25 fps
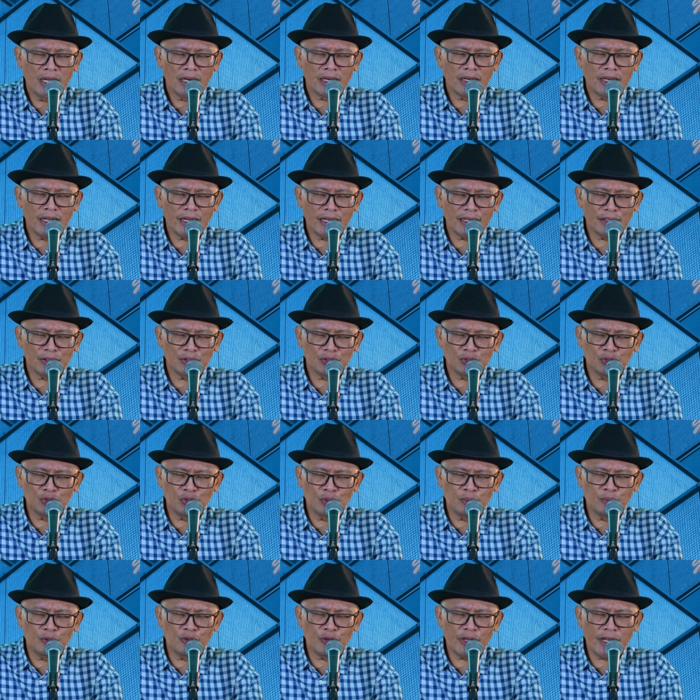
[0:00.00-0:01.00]
dengan
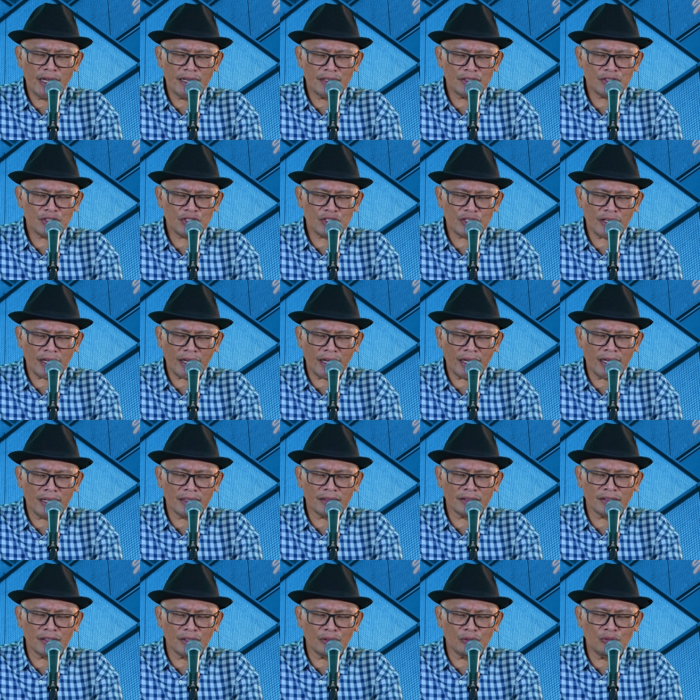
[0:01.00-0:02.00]
tubuh yang
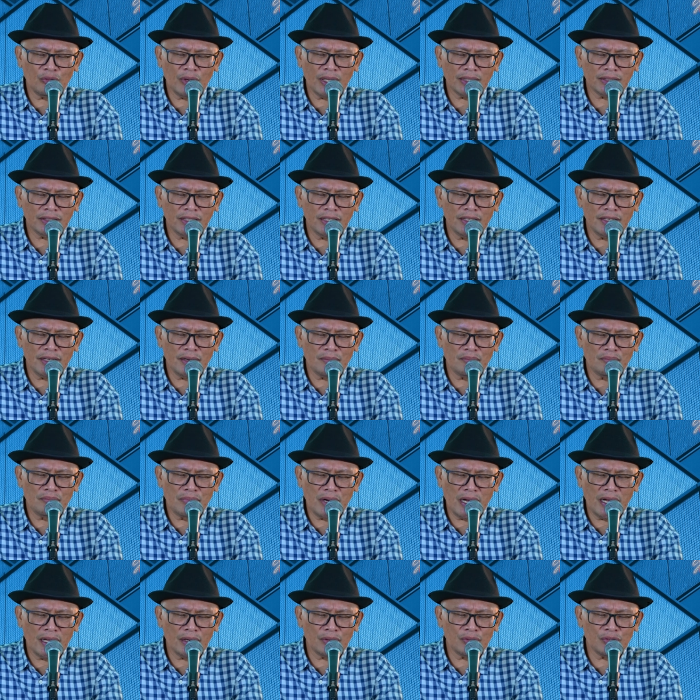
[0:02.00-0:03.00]
sehat, kekuatan yang
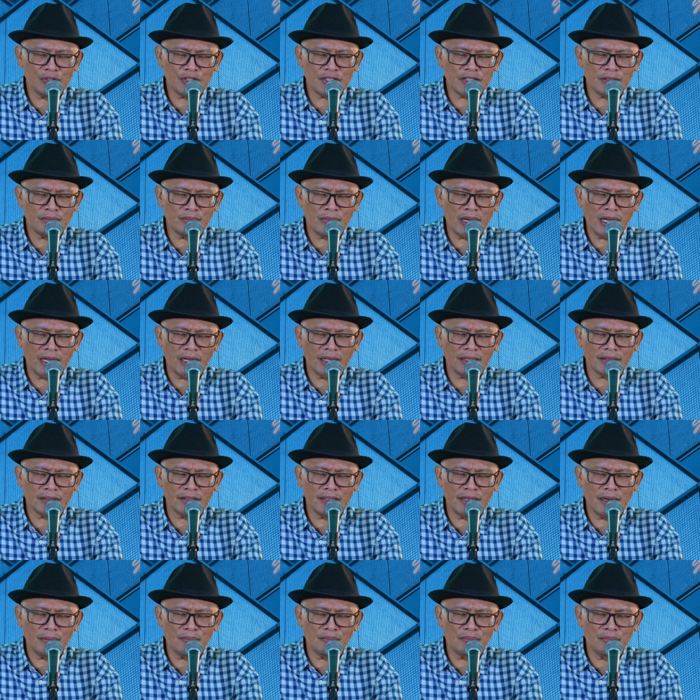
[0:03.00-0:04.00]
baru, semangat
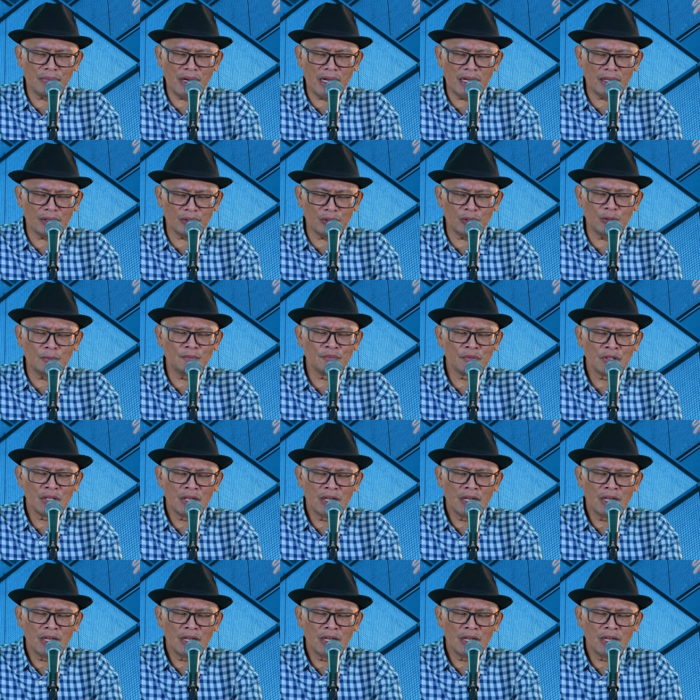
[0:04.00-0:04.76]
yang baru.